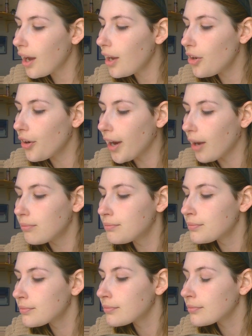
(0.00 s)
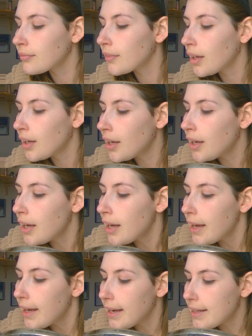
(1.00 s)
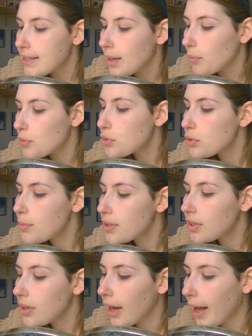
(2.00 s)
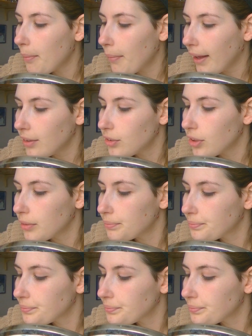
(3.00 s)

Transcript: Allora, iniziamo subito e metto